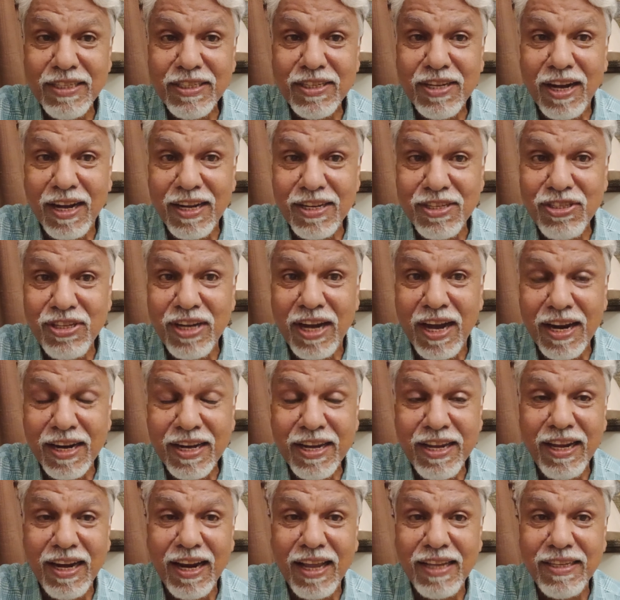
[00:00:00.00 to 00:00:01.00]
कहाँ जहाँ
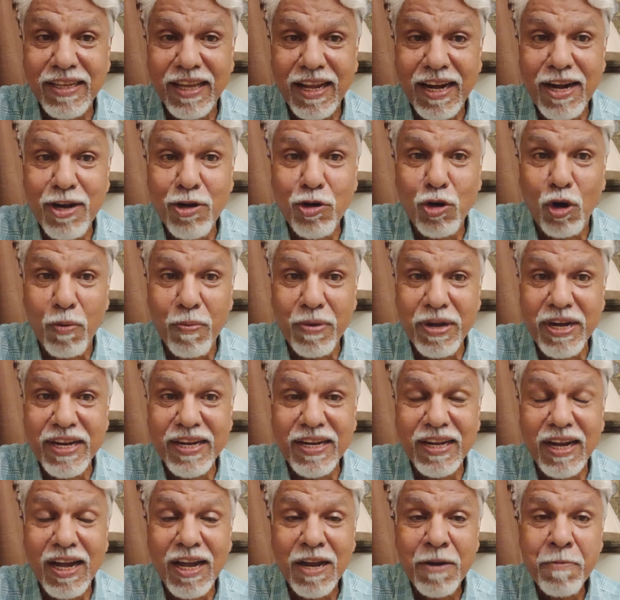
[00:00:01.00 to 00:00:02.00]
खेला जा रहा है
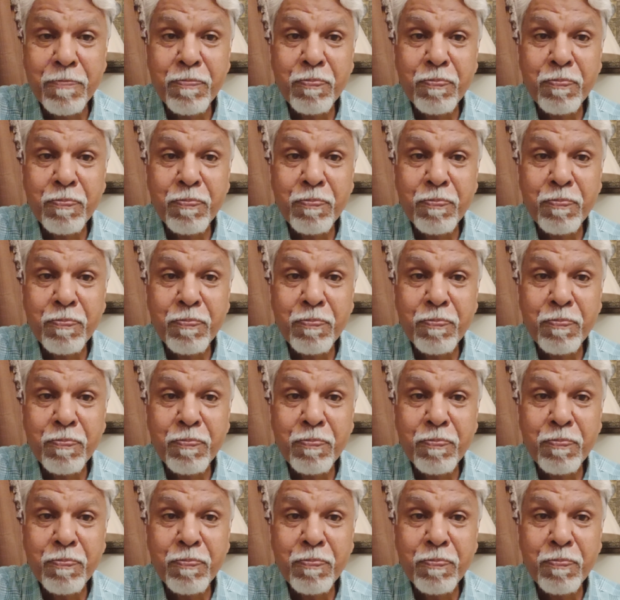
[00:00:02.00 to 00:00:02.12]
डोमिनिका